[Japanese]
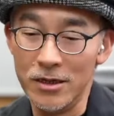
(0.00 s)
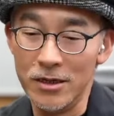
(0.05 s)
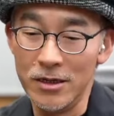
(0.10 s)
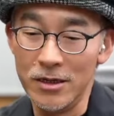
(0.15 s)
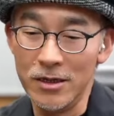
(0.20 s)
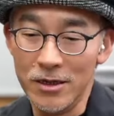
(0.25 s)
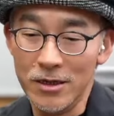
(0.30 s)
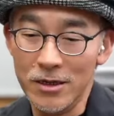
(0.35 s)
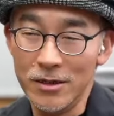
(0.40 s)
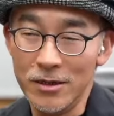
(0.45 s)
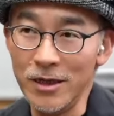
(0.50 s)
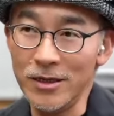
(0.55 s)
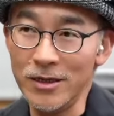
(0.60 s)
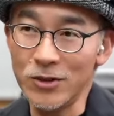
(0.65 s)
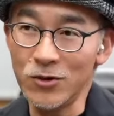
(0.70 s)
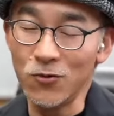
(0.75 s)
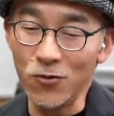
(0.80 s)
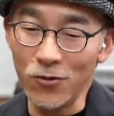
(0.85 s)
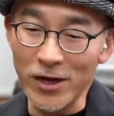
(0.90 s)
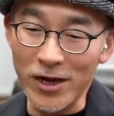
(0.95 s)
で、そ
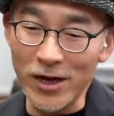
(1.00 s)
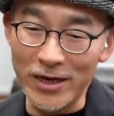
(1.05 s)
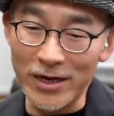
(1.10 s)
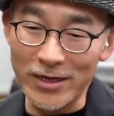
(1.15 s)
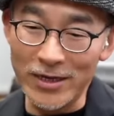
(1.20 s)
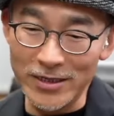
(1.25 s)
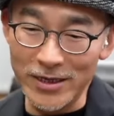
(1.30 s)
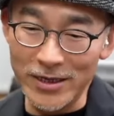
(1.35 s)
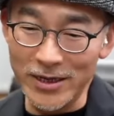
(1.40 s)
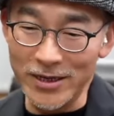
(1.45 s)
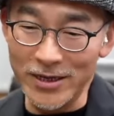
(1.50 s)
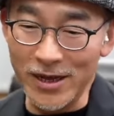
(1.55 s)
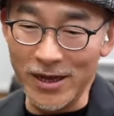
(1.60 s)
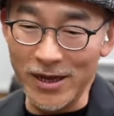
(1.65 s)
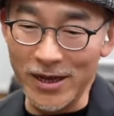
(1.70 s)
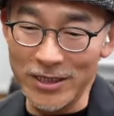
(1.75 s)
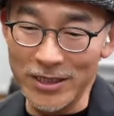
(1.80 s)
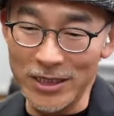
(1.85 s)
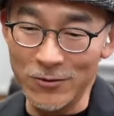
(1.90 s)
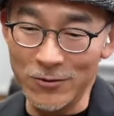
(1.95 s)
こを返して、
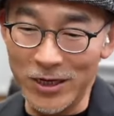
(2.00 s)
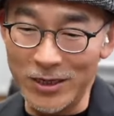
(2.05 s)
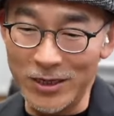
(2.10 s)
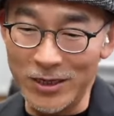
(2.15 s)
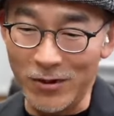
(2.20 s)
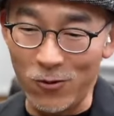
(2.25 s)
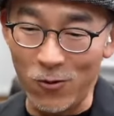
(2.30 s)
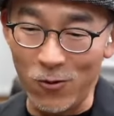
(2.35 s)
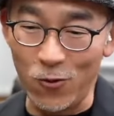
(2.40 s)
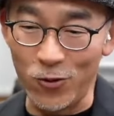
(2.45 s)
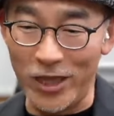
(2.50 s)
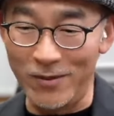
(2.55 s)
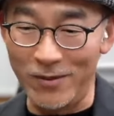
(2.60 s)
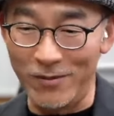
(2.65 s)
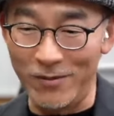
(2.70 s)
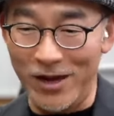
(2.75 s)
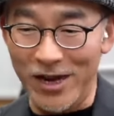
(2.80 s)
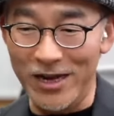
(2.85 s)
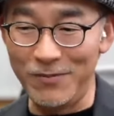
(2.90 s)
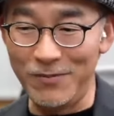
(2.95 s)
配信は今、ここで
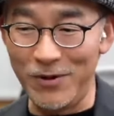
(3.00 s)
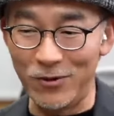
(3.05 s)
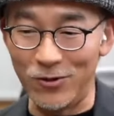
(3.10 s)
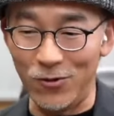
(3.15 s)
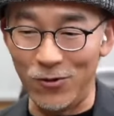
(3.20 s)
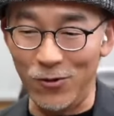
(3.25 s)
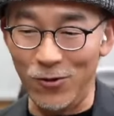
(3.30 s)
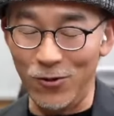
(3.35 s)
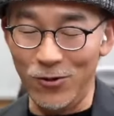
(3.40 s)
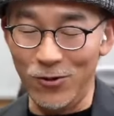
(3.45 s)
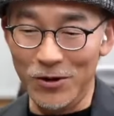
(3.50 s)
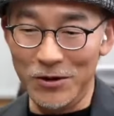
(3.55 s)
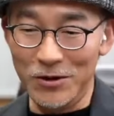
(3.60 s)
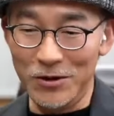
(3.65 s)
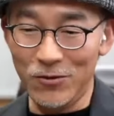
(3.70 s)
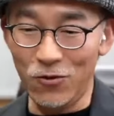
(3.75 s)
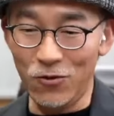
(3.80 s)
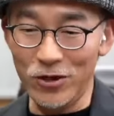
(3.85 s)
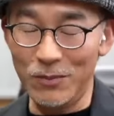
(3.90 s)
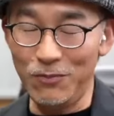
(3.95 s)
今、iPad の、うんうん、
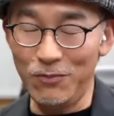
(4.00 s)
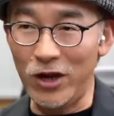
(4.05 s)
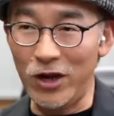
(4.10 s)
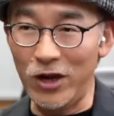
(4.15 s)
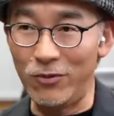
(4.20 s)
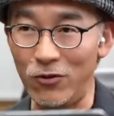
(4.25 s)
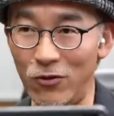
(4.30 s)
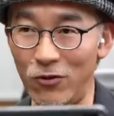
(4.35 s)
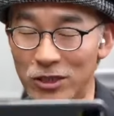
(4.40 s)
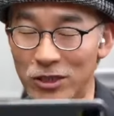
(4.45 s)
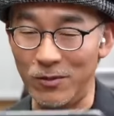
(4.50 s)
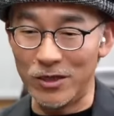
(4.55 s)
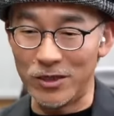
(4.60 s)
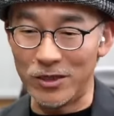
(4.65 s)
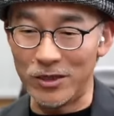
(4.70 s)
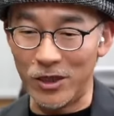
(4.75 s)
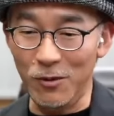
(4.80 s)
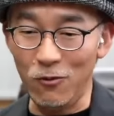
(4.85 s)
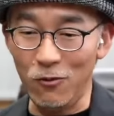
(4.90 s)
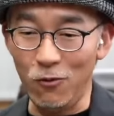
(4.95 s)
ここでプレビューをしてます
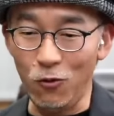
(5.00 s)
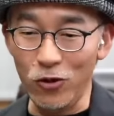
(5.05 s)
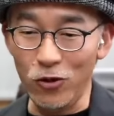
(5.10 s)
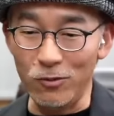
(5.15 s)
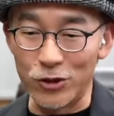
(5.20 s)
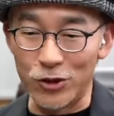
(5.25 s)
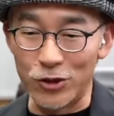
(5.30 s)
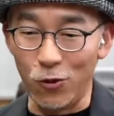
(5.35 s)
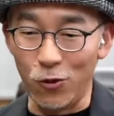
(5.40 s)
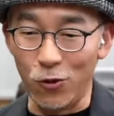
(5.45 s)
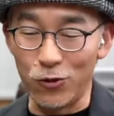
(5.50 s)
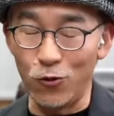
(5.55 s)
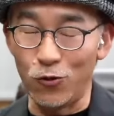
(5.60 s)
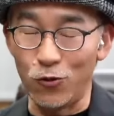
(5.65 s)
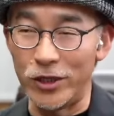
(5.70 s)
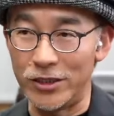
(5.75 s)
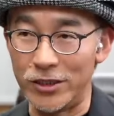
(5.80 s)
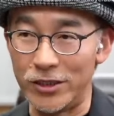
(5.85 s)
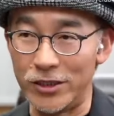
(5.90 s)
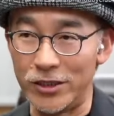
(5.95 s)
けど、うん、まあ、ここでも上等
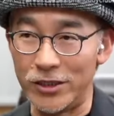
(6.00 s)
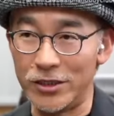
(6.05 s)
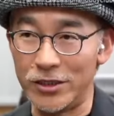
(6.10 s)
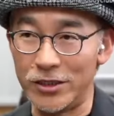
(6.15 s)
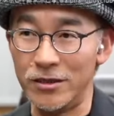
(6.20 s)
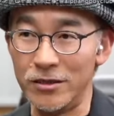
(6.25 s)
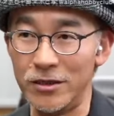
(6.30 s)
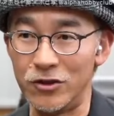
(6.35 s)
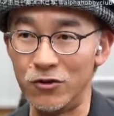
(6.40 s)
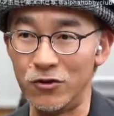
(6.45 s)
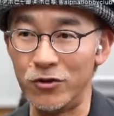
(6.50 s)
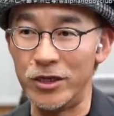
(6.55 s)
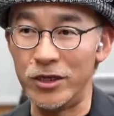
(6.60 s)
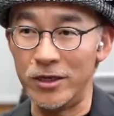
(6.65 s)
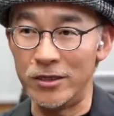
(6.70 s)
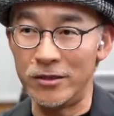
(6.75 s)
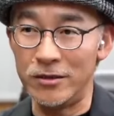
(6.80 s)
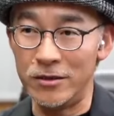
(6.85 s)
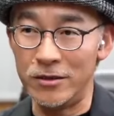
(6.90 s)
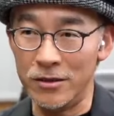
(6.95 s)
です。そうそう非常にいい
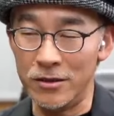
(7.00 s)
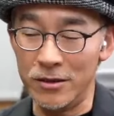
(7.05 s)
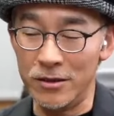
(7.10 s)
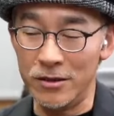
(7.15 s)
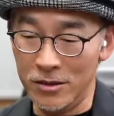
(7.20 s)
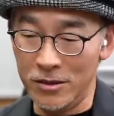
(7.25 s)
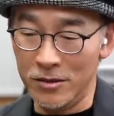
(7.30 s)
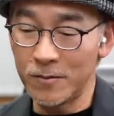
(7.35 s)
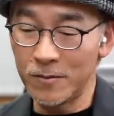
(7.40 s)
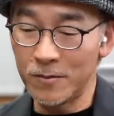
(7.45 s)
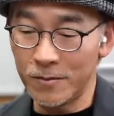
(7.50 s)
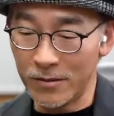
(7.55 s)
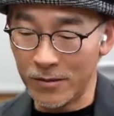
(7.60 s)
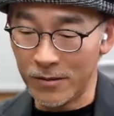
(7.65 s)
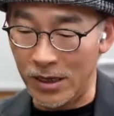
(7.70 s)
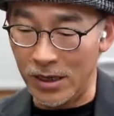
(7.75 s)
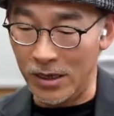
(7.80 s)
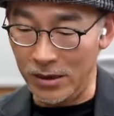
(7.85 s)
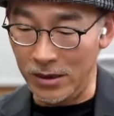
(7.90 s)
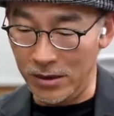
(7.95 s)
です。
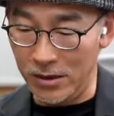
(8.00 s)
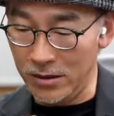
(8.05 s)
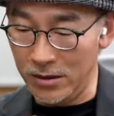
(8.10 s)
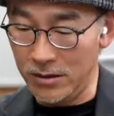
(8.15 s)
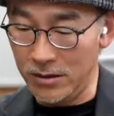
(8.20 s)
はい。